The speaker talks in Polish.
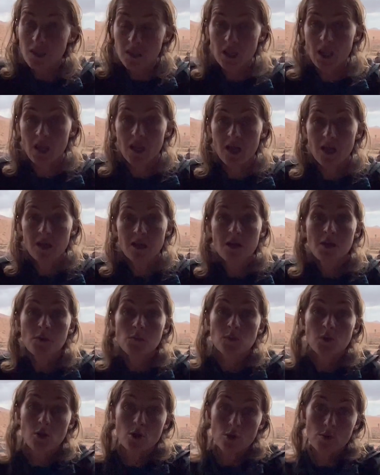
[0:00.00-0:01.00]
Nie,
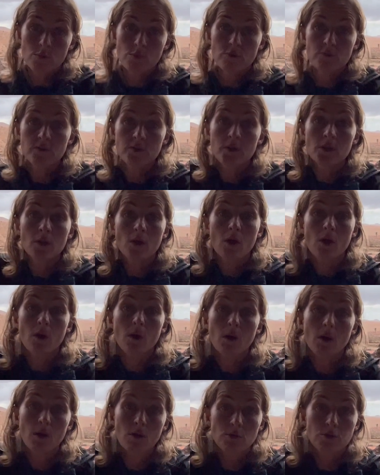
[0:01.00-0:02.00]
tylko mówi
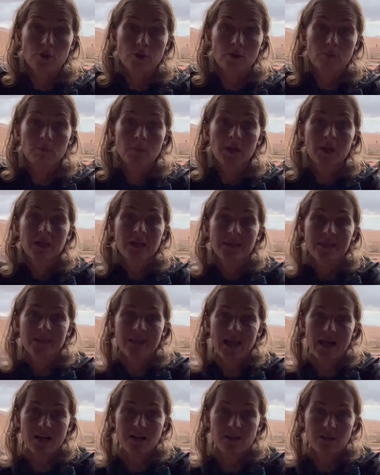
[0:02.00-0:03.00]
o tym,
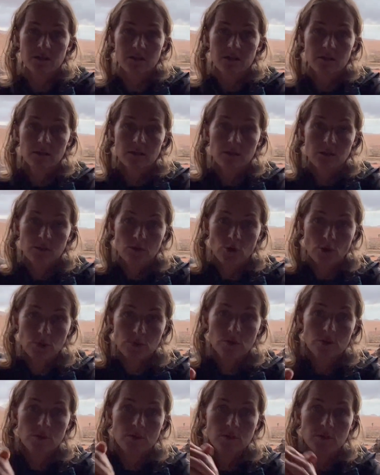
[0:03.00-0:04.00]
jak do
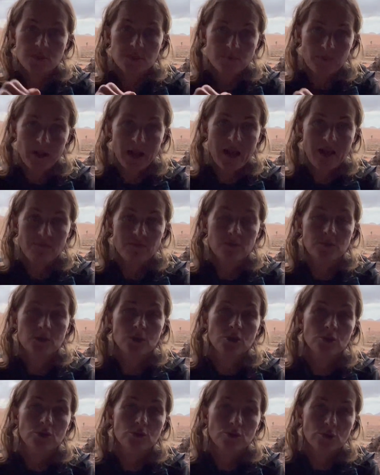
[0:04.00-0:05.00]
tych spraw
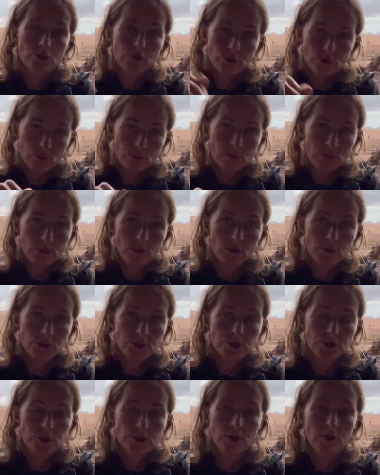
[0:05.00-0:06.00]
i do tych
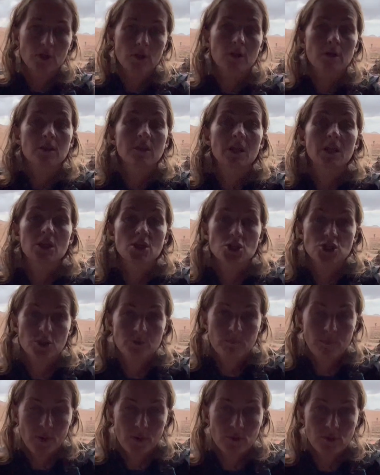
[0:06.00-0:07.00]
trudności należy
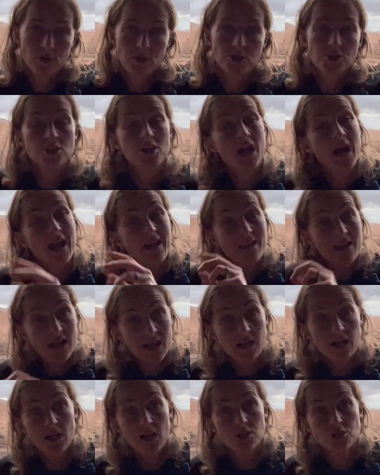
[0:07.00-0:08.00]
podejść, a
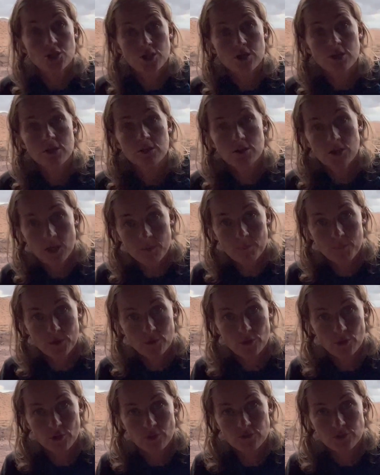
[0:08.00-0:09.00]
jak raczej nie
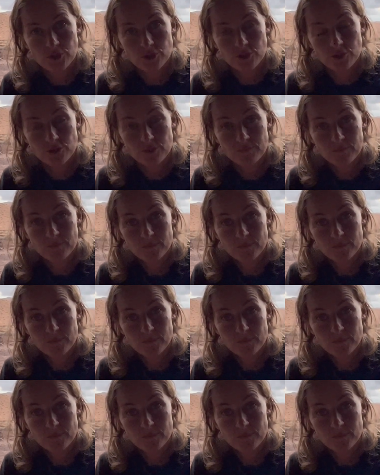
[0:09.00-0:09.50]
podchodzić.